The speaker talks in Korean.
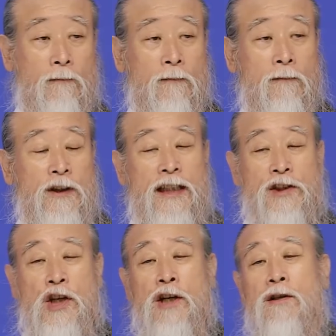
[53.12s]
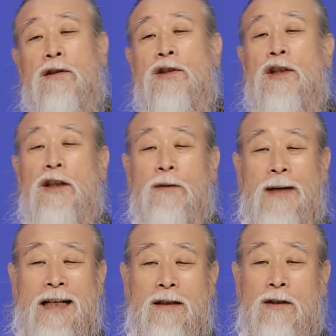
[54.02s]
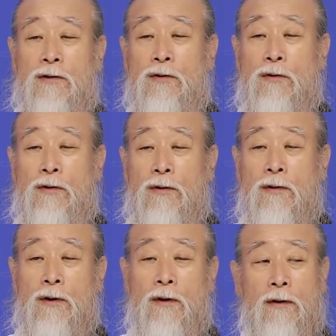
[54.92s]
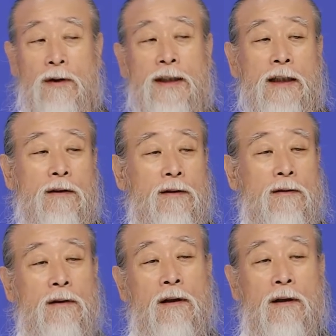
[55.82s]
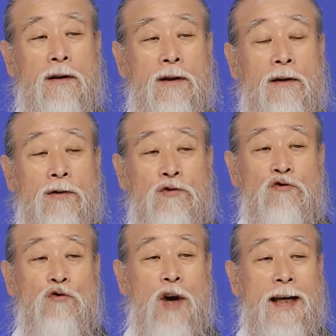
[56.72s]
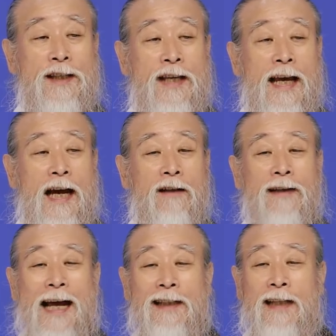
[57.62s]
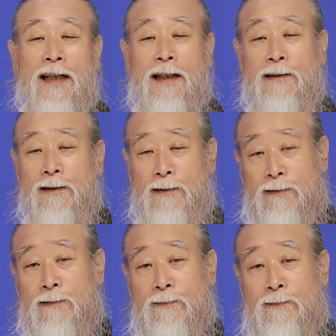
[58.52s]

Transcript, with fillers: 음, 인자 청을 설립할 정도로 인자는 어, 그걸 중요하게 생각을 한다라는 거죠.